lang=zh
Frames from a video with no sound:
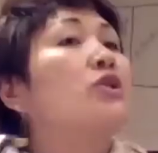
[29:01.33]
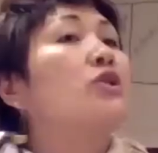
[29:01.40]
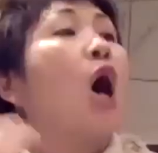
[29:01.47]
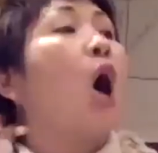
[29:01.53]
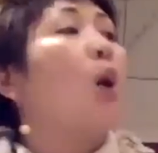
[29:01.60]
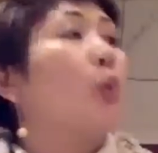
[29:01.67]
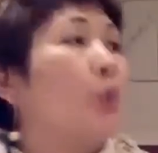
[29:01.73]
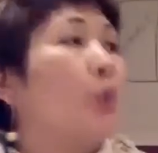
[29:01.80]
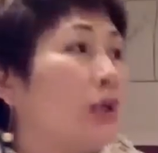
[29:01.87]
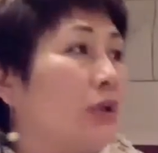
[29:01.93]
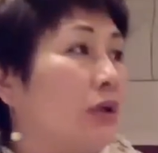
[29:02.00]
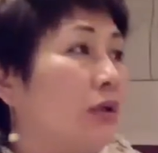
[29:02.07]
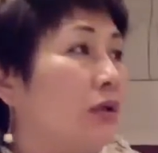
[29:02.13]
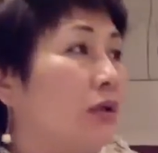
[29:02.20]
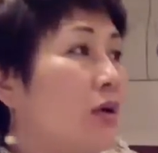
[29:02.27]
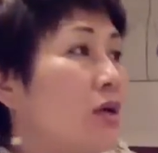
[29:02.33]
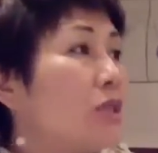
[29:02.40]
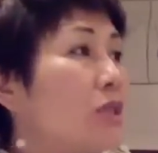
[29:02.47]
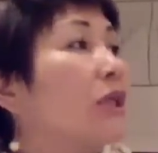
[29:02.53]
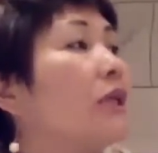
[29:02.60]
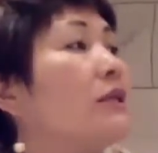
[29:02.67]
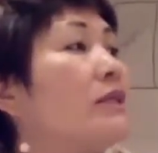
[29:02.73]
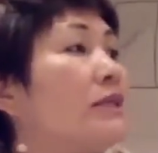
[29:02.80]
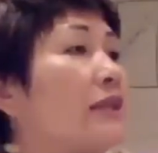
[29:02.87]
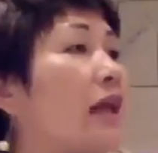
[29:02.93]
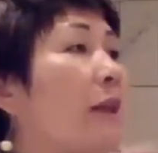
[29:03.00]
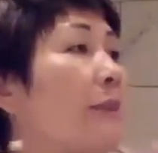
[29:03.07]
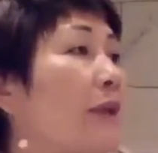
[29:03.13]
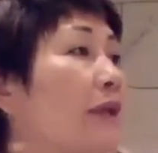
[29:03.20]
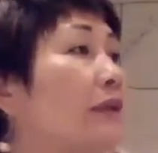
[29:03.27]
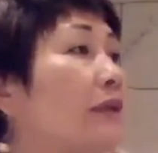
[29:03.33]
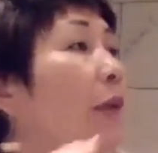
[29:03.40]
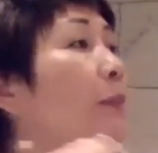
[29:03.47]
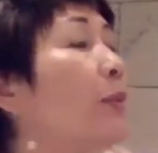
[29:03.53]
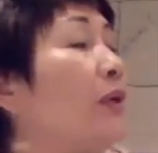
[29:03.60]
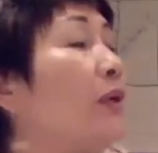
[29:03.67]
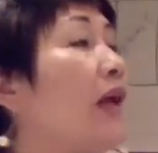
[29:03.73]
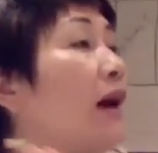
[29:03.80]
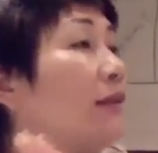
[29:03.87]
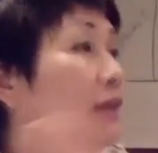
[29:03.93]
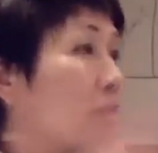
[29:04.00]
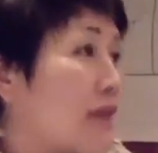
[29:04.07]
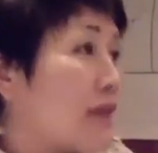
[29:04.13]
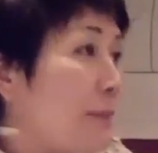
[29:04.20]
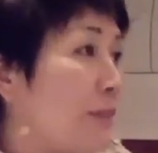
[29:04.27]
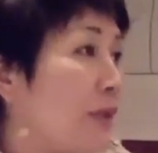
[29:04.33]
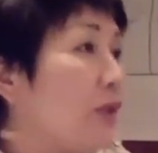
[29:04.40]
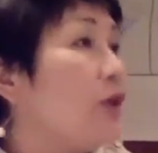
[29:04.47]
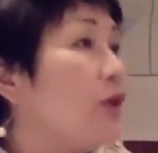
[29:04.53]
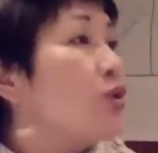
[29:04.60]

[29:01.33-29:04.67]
超越的。是跟其他平台不一样的产品，